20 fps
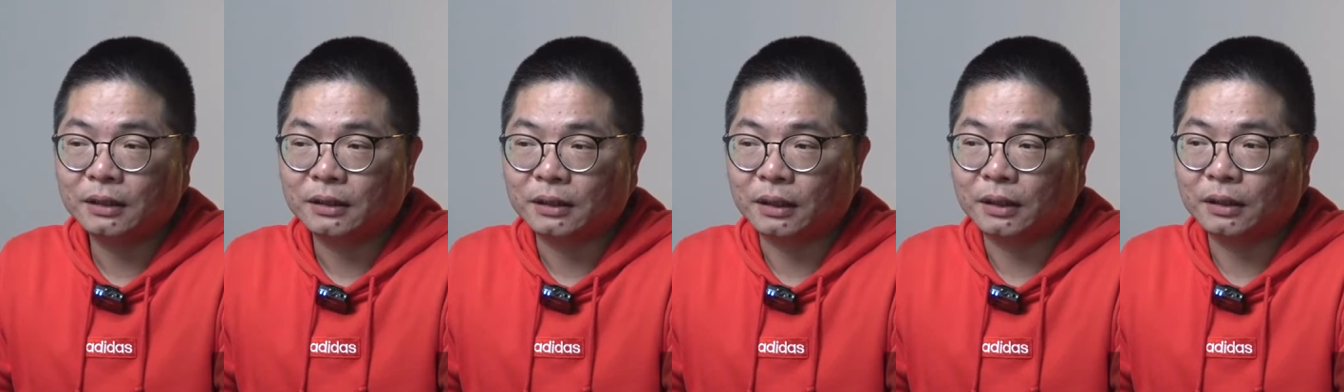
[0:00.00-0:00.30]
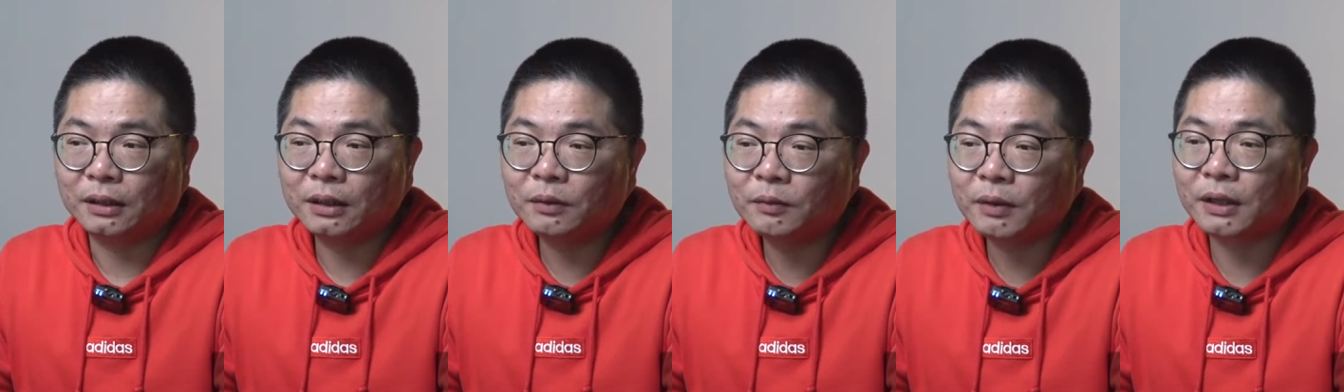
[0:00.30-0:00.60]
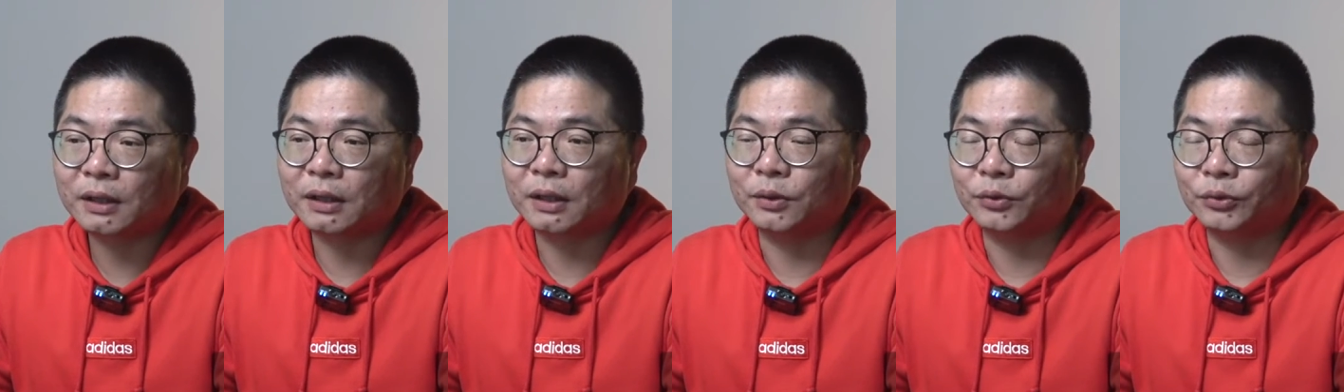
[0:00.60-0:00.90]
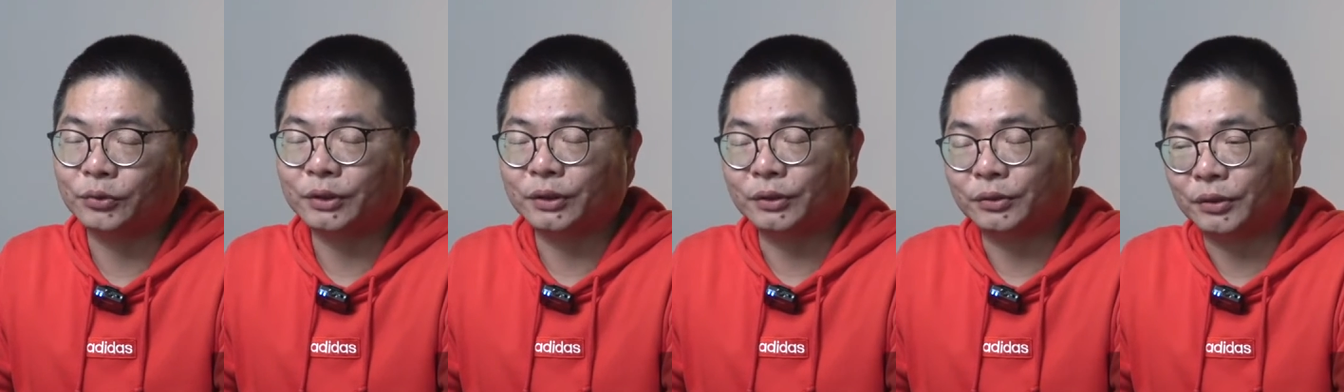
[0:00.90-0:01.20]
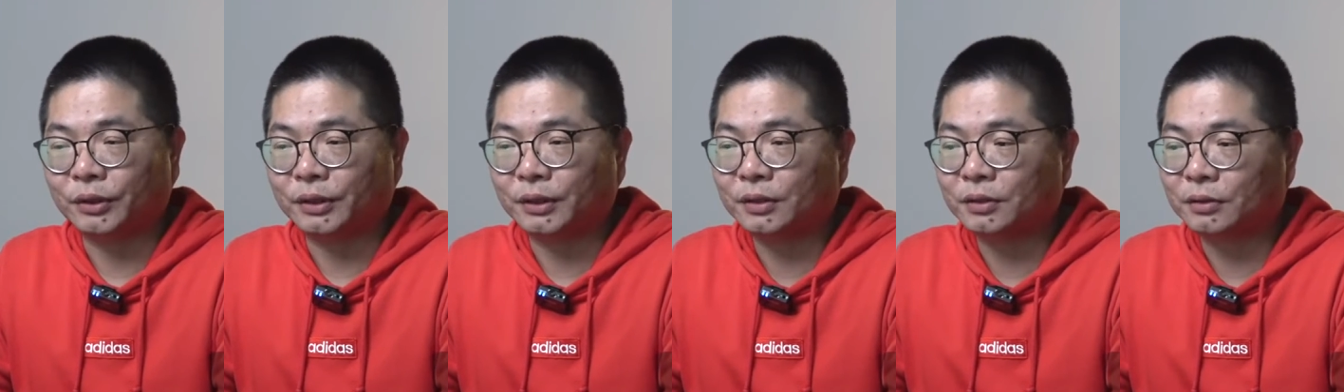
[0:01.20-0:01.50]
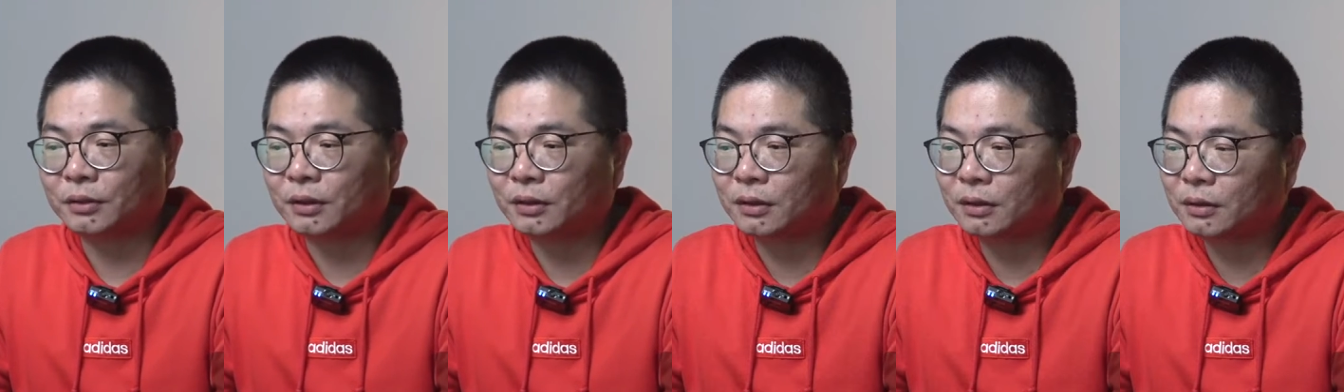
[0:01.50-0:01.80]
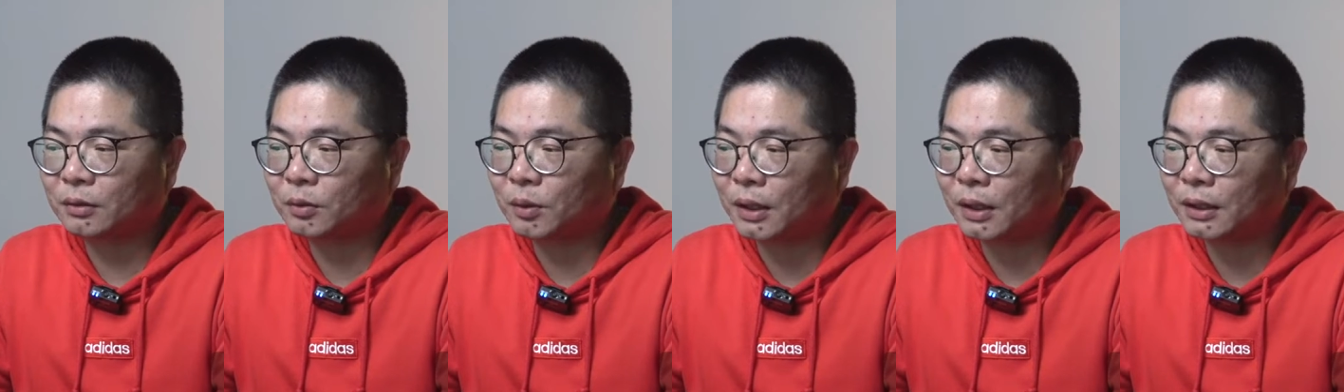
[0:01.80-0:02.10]
然后另外一个很重要的原因是。
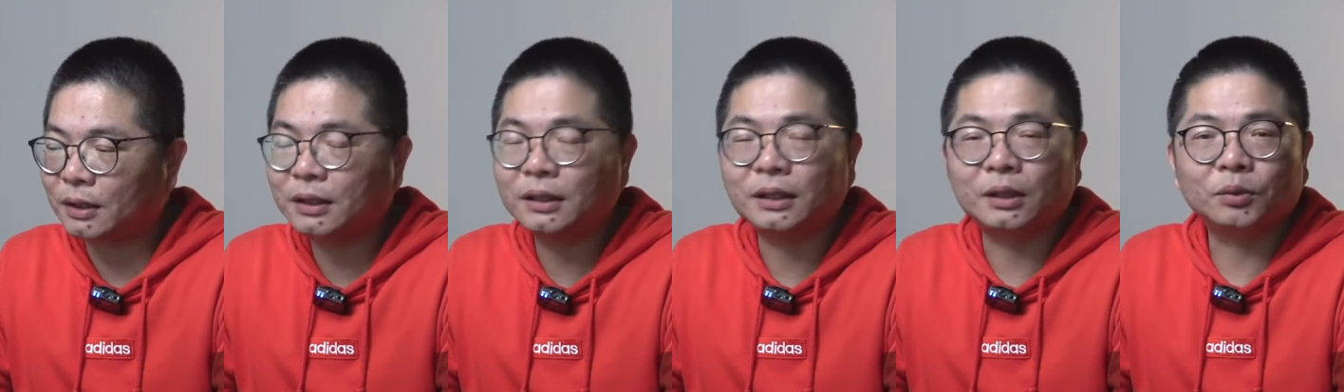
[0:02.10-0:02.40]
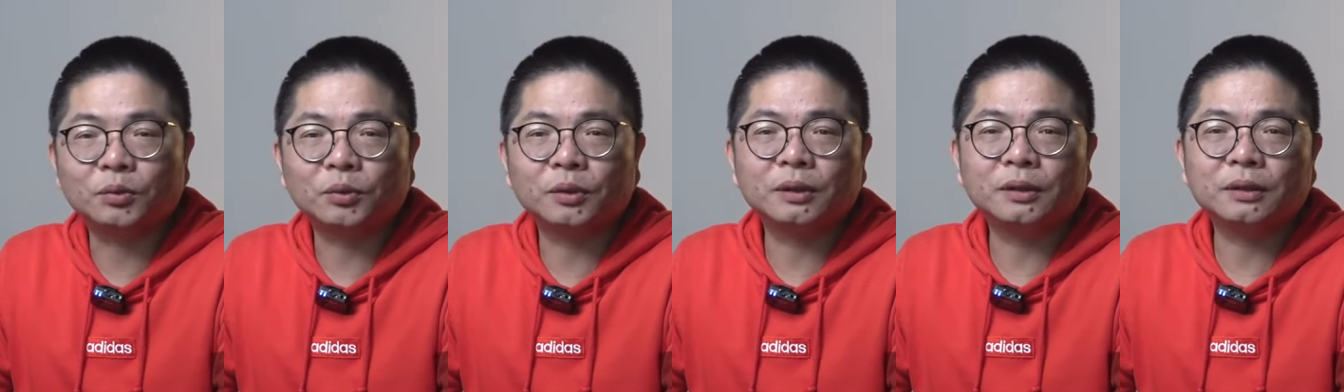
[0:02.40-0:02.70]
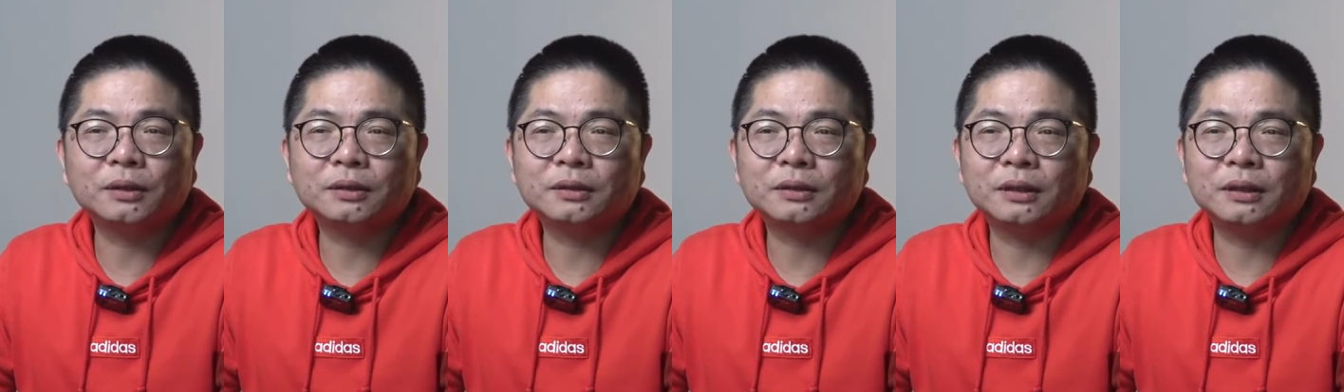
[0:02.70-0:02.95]
花了一年多、